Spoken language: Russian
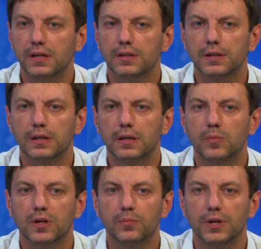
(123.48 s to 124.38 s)
Это такие
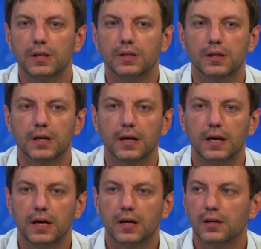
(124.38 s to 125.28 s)
мероприятия, как
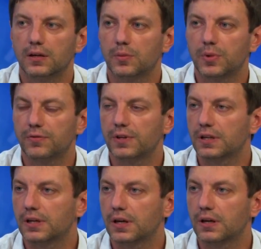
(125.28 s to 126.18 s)
э,
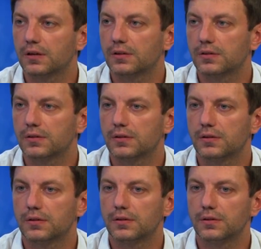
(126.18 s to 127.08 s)
профилактика
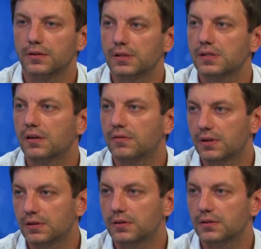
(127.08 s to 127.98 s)

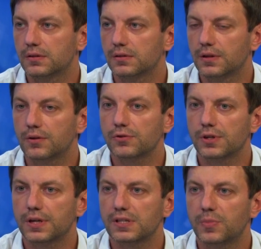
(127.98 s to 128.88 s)
детского
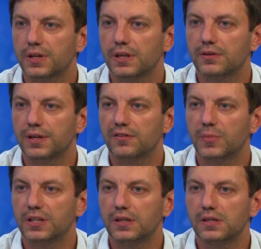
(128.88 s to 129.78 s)
дорожно-транспортного
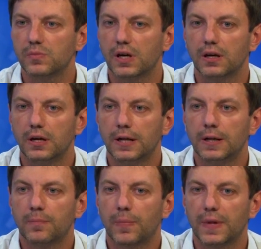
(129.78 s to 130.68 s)
травматизма.
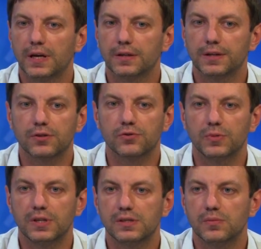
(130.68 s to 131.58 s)
Также
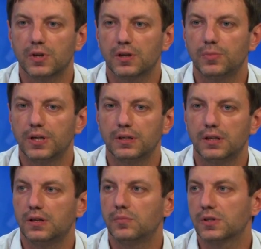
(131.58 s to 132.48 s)
есть
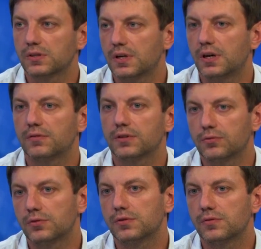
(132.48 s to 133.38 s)
мероприятия и Минздрава.
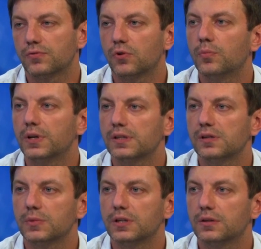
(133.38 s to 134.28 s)
То есть в
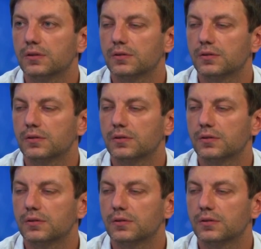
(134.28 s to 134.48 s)
комплексе мы